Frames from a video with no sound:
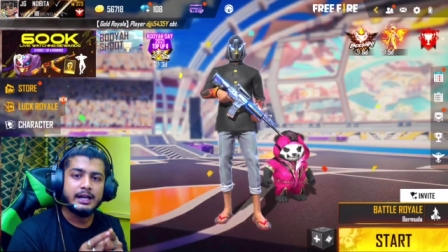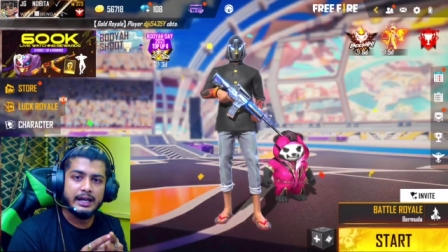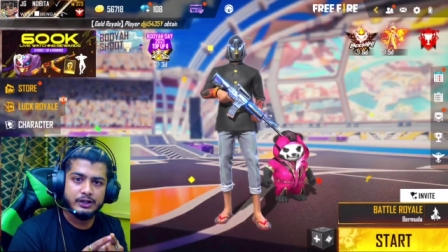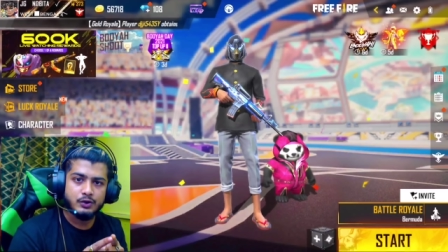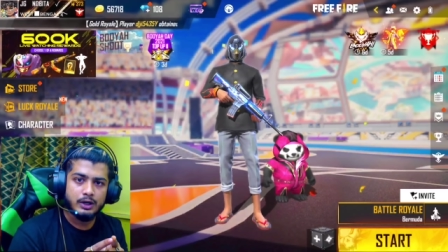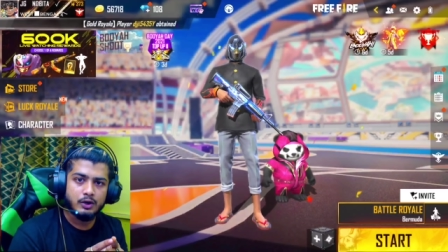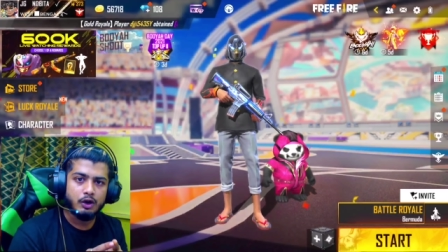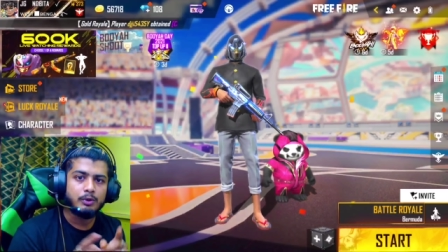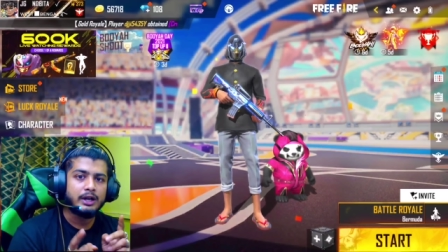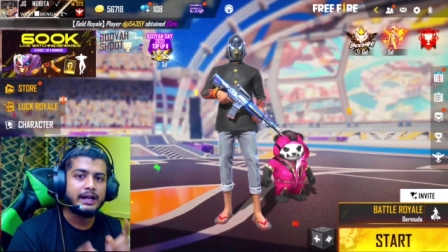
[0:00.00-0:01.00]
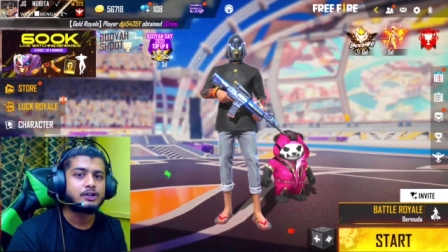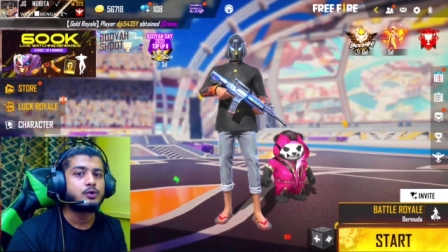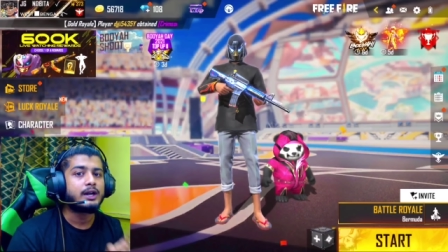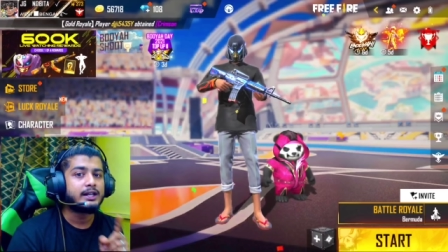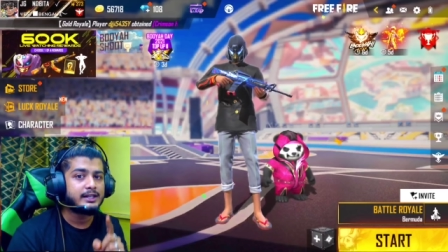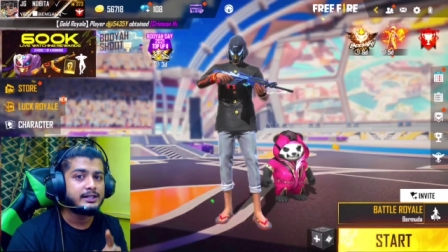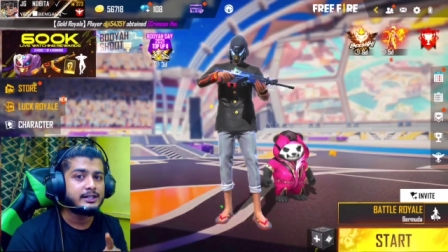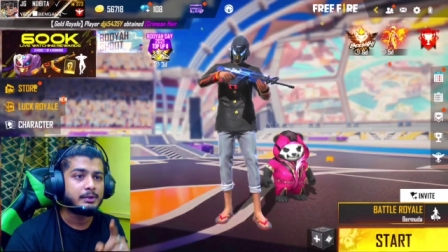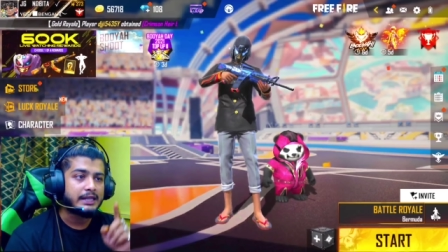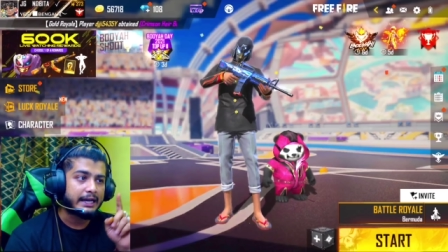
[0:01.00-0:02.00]
ক্ল্যাশ কোয়ার্ড করাবো ক্ল্যাশ কোয়ার্ডে যে
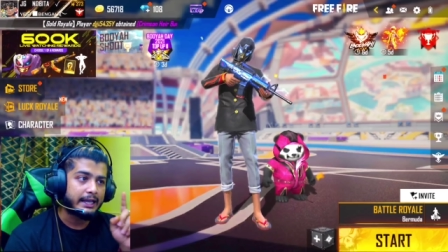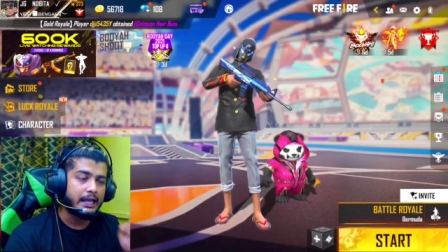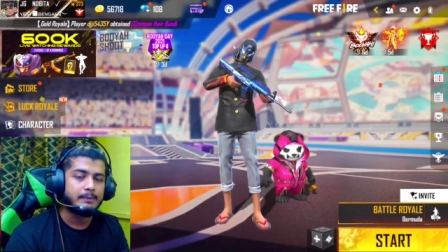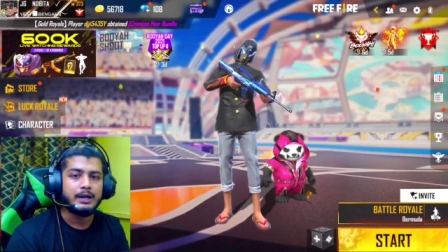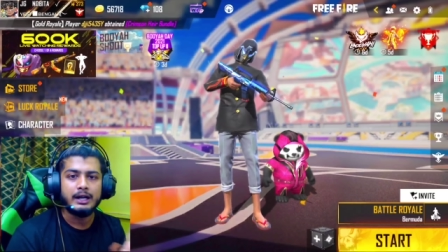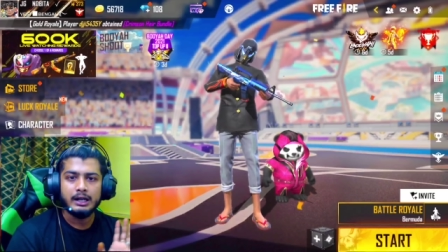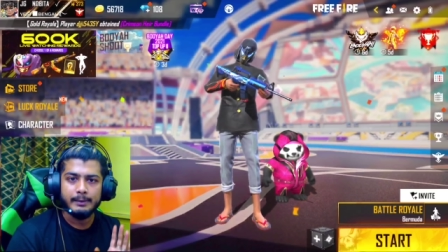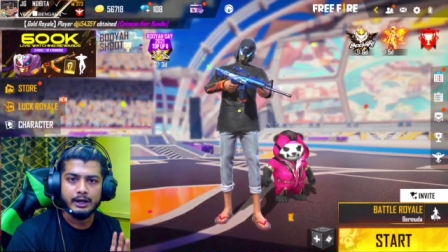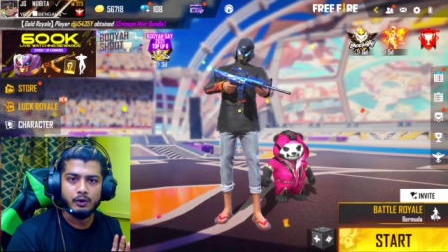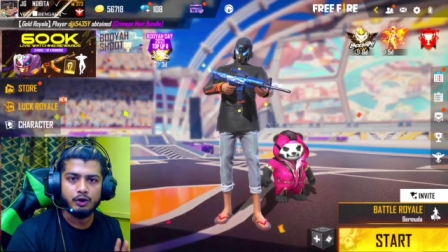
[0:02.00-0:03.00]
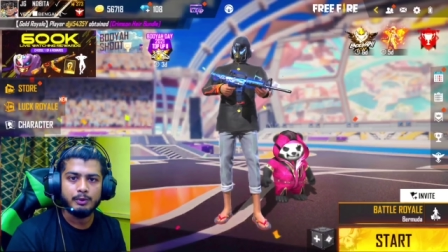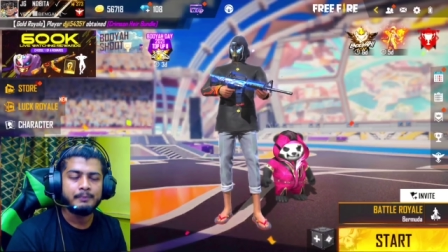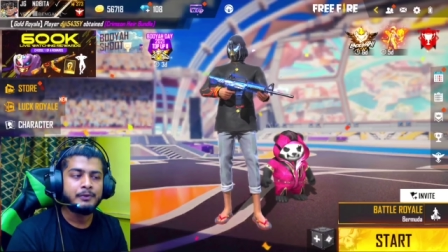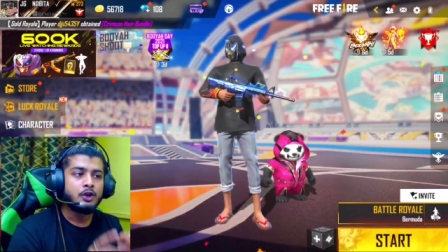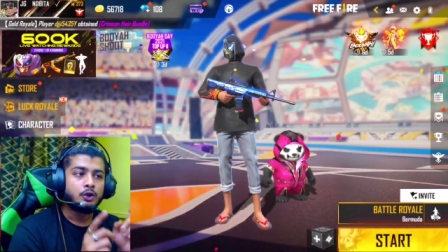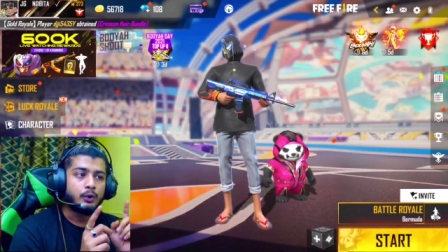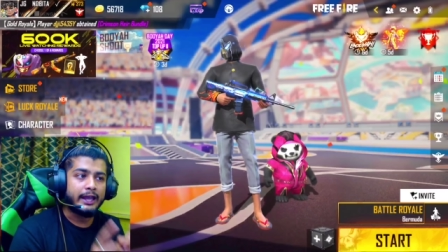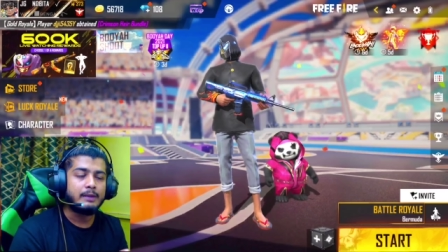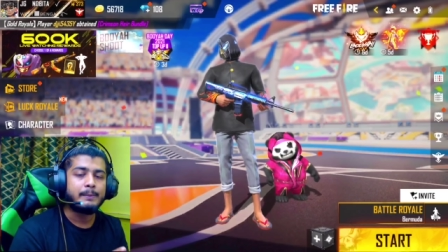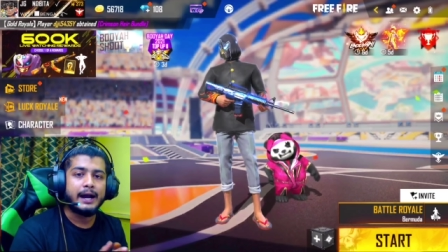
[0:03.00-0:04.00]
জিতবে তাকে এই বান্ডেলটা বার করে দেবো তো
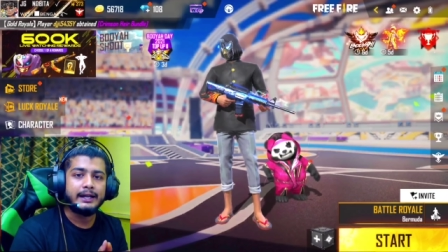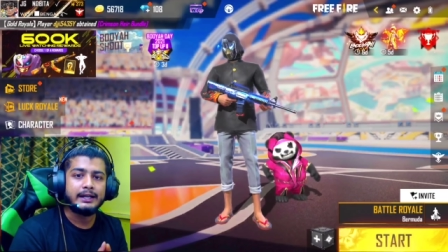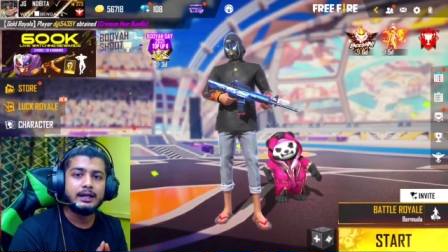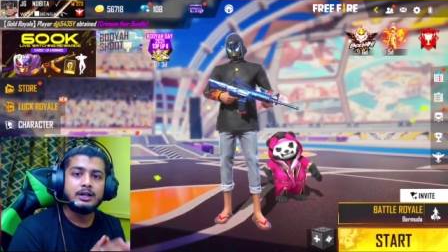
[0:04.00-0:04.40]
এই ভাইটা